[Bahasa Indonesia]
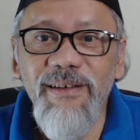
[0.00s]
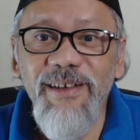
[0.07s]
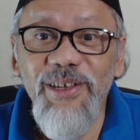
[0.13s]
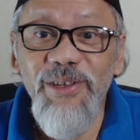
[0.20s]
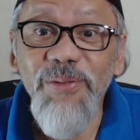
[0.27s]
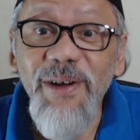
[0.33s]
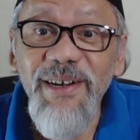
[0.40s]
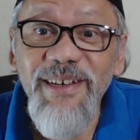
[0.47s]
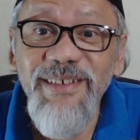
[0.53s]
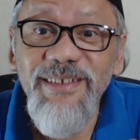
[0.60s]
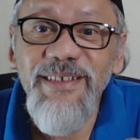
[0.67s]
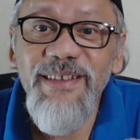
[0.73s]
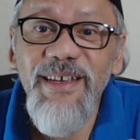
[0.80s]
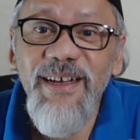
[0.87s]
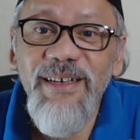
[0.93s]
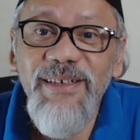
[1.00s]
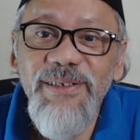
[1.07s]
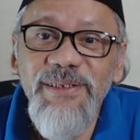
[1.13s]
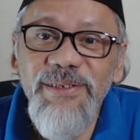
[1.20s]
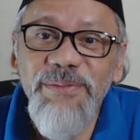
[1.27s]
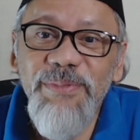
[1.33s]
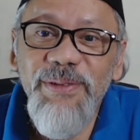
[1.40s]
Itu uang digital
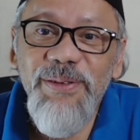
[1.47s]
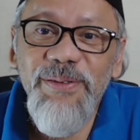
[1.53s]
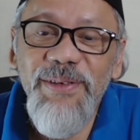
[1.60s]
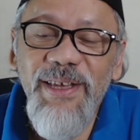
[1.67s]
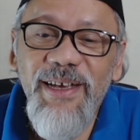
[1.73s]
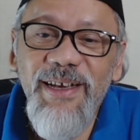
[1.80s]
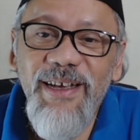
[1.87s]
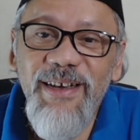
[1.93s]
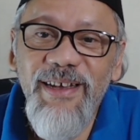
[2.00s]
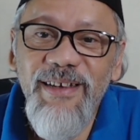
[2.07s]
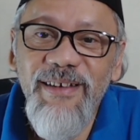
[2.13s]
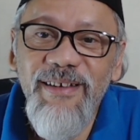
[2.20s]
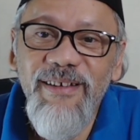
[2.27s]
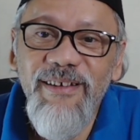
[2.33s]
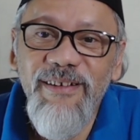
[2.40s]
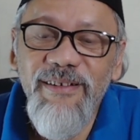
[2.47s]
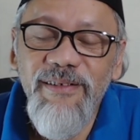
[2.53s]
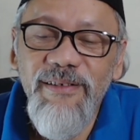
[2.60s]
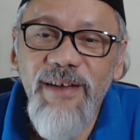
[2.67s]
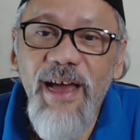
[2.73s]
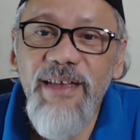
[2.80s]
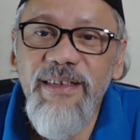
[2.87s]
sebetulnya kan ya.
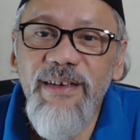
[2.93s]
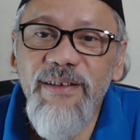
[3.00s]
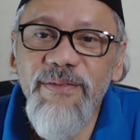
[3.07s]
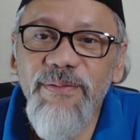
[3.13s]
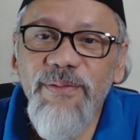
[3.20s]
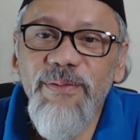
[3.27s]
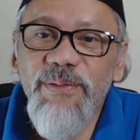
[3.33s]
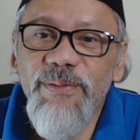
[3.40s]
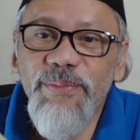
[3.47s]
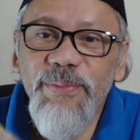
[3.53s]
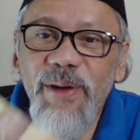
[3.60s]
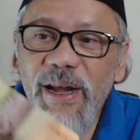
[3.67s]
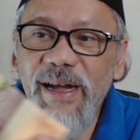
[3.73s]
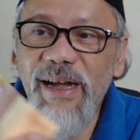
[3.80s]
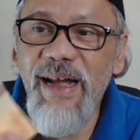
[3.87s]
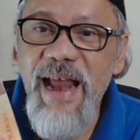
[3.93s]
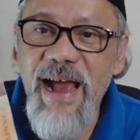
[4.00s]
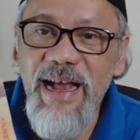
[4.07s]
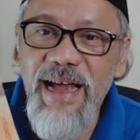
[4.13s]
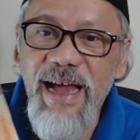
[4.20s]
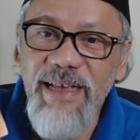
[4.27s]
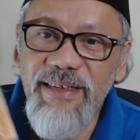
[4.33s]
Hanya
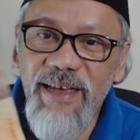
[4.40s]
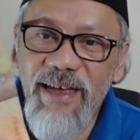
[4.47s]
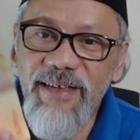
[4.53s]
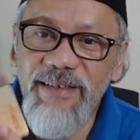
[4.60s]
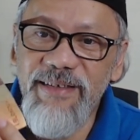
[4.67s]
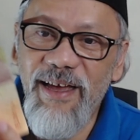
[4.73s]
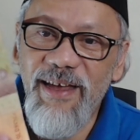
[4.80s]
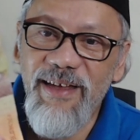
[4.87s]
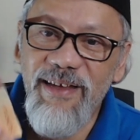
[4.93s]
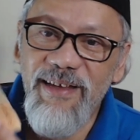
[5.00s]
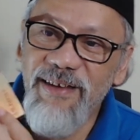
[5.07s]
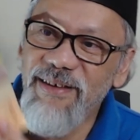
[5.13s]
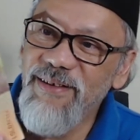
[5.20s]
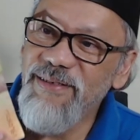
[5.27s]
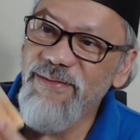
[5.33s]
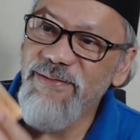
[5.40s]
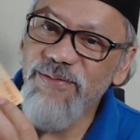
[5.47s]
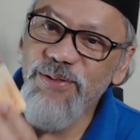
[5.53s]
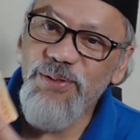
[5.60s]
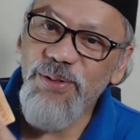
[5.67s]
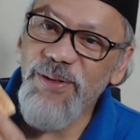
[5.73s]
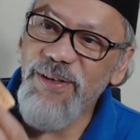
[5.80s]
raganya aja
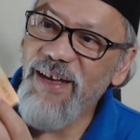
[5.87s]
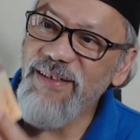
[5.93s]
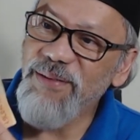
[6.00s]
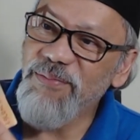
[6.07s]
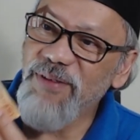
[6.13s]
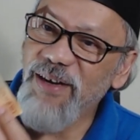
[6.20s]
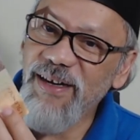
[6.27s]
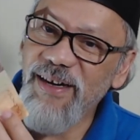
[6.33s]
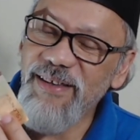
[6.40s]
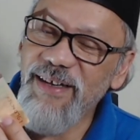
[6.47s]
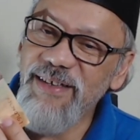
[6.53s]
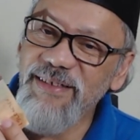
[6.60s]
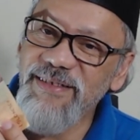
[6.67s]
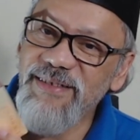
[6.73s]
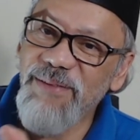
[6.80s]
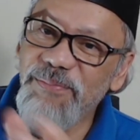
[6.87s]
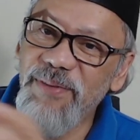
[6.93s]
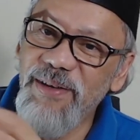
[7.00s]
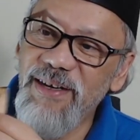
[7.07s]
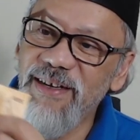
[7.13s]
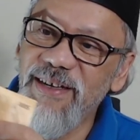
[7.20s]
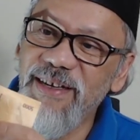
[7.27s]
wujudnya aja bukan kertas tapi
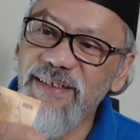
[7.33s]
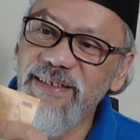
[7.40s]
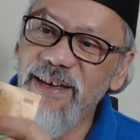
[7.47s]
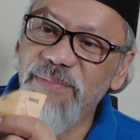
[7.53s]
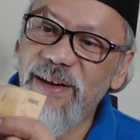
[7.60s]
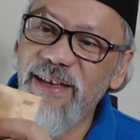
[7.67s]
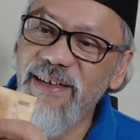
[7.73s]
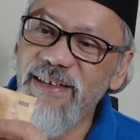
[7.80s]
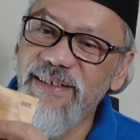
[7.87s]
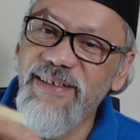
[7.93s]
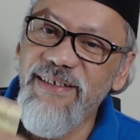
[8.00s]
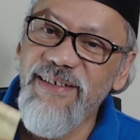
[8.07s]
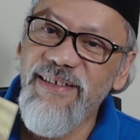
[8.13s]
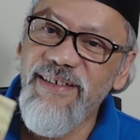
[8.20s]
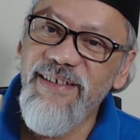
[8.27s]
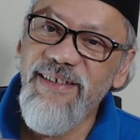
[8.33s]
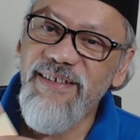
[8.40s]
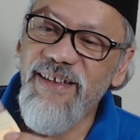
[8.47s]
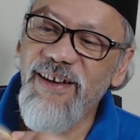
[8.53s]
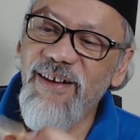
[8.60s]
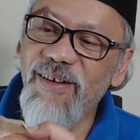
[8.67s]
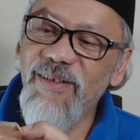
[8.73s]
kan ininya sama ya
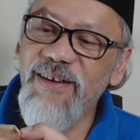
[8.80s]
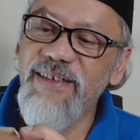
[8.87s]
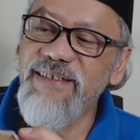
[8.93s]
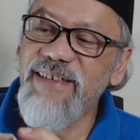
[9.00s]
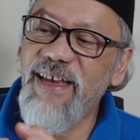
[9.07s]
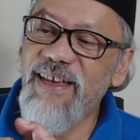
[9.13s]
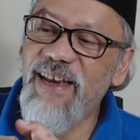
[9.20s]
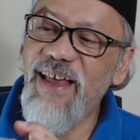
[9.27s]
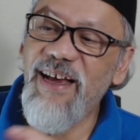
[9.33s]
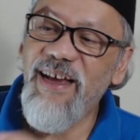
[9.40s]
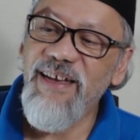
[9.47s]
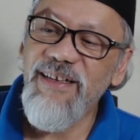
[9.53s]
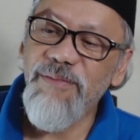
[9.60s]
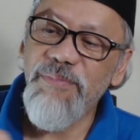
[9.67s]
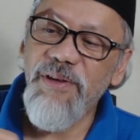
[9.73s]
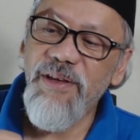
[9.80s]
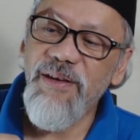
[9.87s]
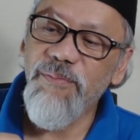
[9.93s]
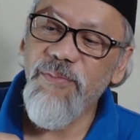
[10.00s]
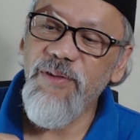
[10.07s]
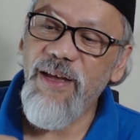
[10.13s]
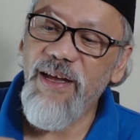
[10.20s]
jadi kalau ini saya hilangkan tapi
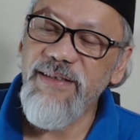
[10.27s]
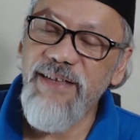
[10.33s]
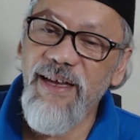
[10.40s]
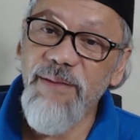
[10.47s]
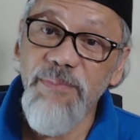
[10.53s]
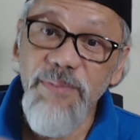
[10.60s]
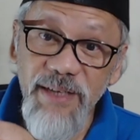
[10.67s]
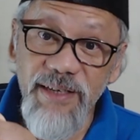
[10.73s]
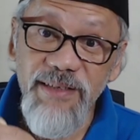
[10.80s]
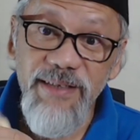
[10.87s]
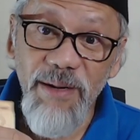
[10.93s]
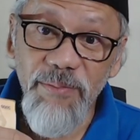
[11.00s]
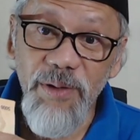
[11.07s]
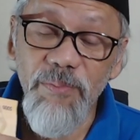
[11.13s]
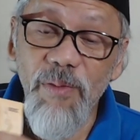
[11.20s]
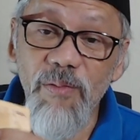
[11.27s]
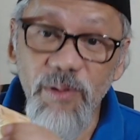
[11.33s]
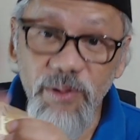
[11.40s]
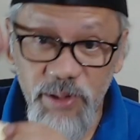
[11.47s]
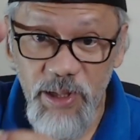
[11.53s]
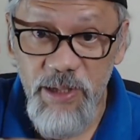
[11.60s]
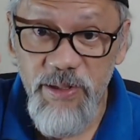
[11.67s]
ini punyaan saya bisa dijamin bahwa
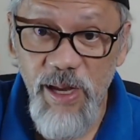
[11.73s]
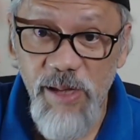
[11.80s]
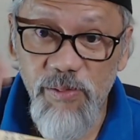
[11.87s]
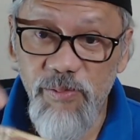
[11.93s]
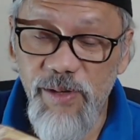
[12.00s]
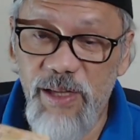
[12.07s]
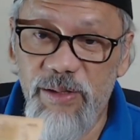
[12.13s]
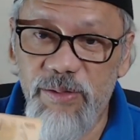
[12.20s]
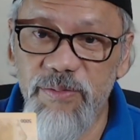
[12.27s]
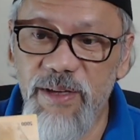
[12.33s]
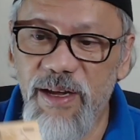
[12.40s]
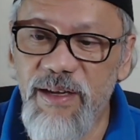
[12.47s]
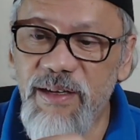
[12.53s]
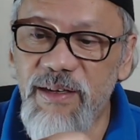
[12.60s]
tidak satu-satunya